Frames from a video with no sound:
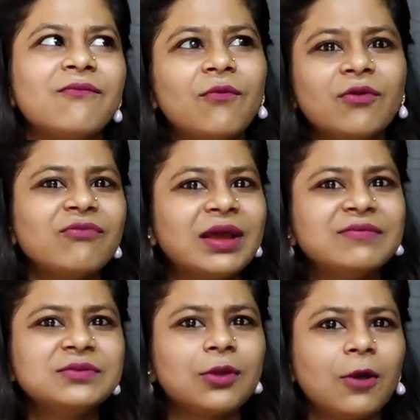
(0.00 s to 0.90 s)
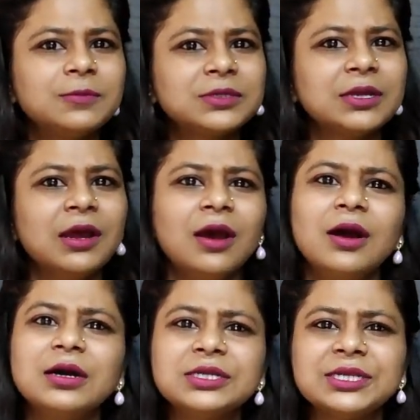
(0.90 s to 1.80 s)
फोर फाइव टॉप्स
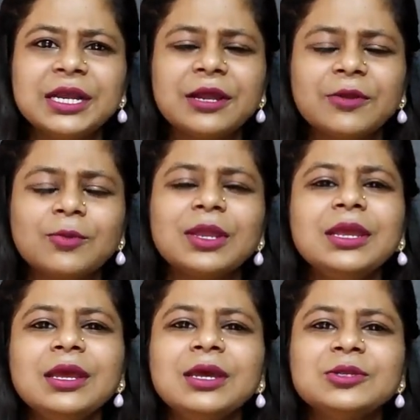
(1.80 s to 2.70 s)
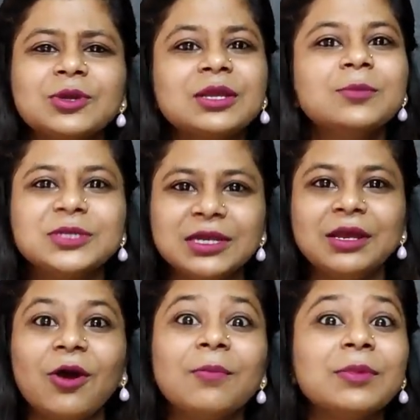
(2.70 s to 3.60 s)
शेयर करूंगी जो कि मुझे
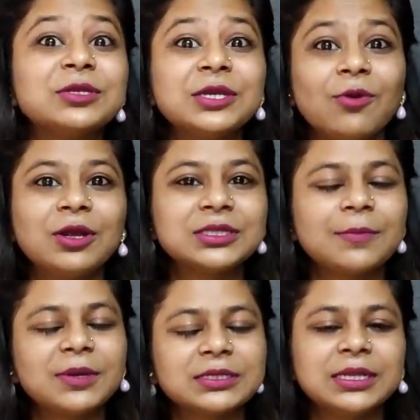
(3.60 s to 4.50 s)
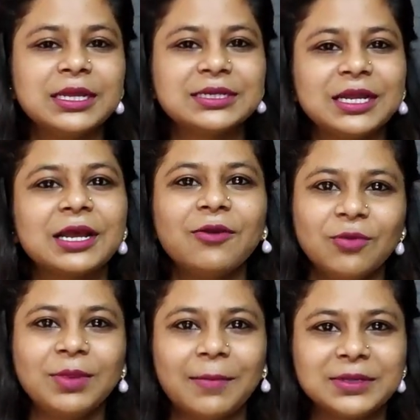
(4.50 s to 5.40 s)
और मुझे कौन सा पर्सनली अच्छा लगा वो
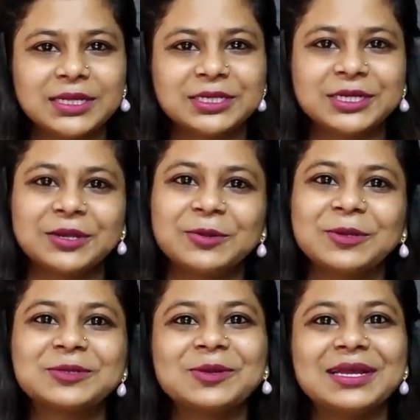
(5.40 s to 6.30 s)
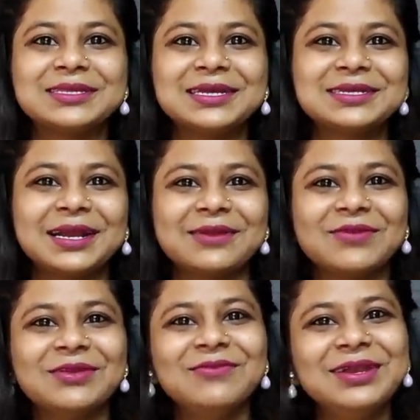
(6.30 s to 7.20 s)
भी आपके साथ शेयर करूँगी सो लेट्स गेट स्टार्ट
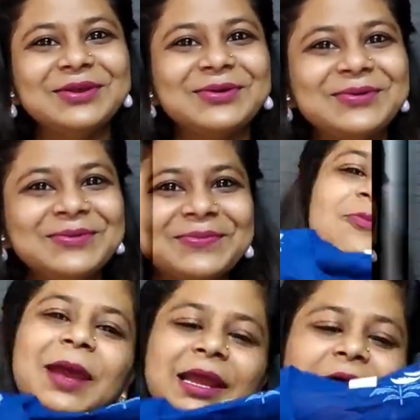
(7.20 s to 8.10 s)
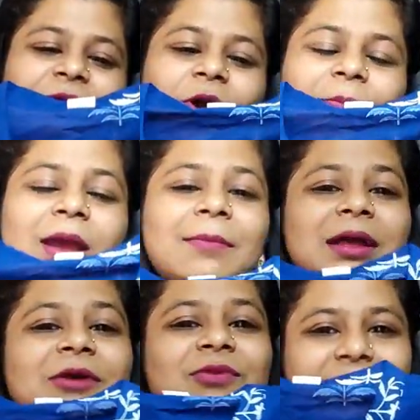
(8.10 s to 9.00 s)
विद द वीडियो तो पहला टॉप है
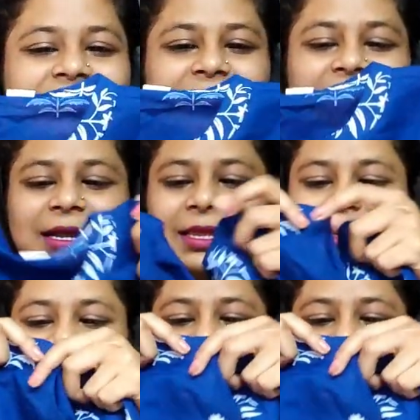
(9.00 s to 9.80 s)
हमारा वो इस तरह का दिखता